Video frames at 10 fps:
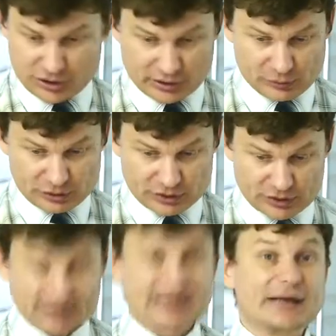
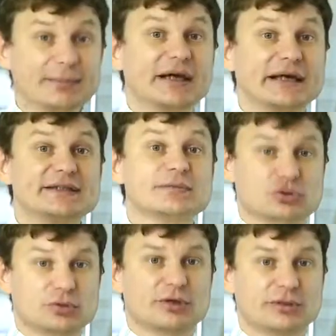работает, как мы хотим,
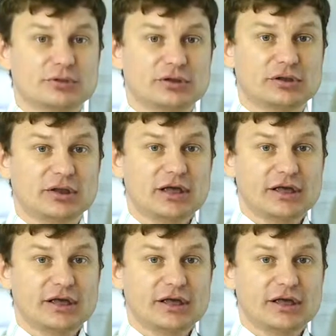чтобы работало,